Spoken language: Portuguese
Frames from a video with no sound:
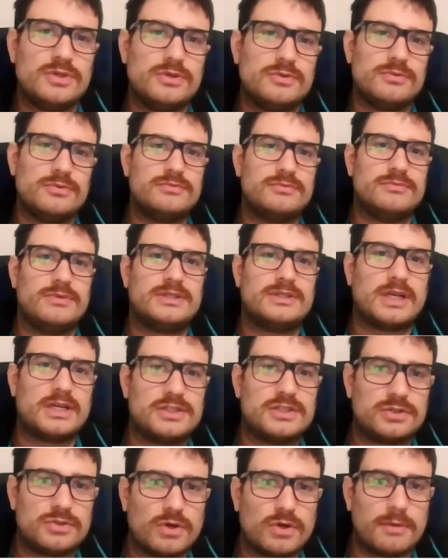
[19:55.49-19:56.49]
uma
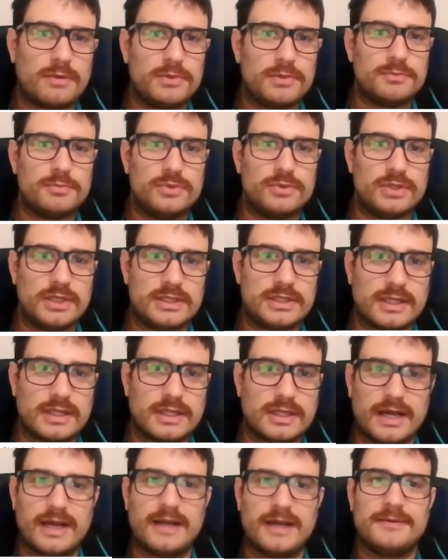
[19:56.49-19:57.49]
trajetória muito bonita
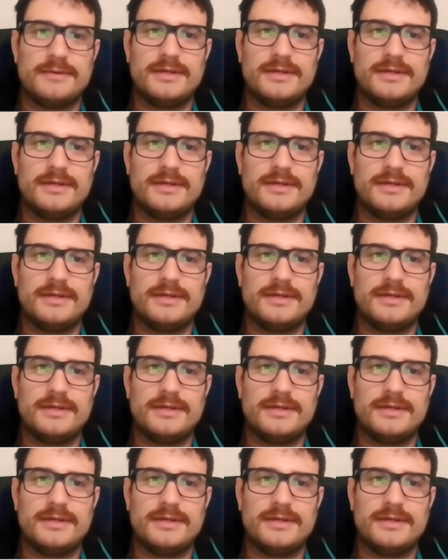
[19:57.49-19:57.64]
lá.